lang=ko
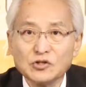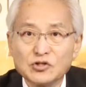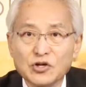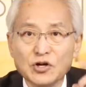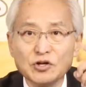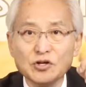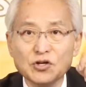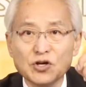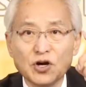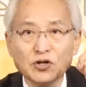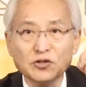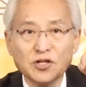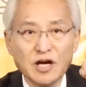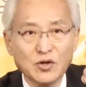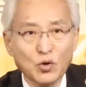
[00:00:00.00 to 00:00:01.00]

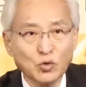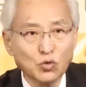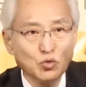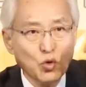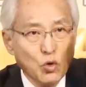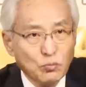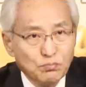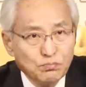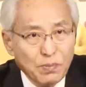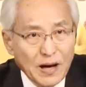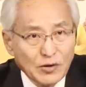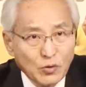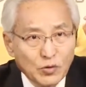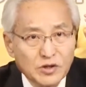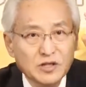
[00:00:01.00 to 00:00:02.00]
성경대로
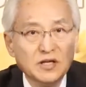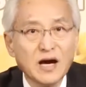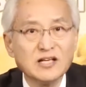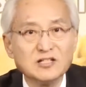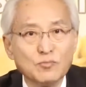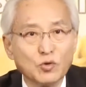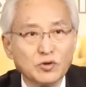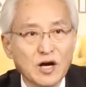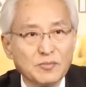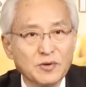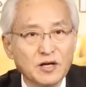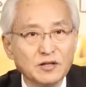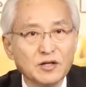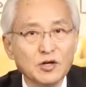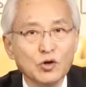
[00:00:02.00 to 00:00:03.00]
똑바로 이해하지
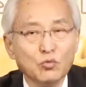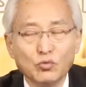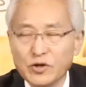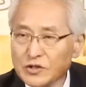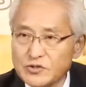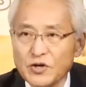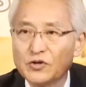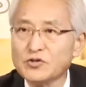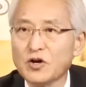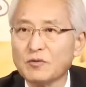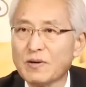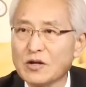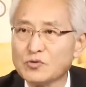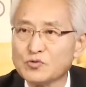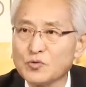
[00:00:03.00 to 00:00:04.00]
못하면 우리가 성령을
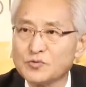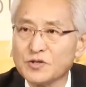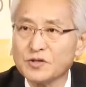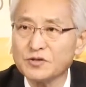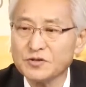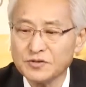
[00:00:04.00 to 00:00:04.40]
받을 수 없어요.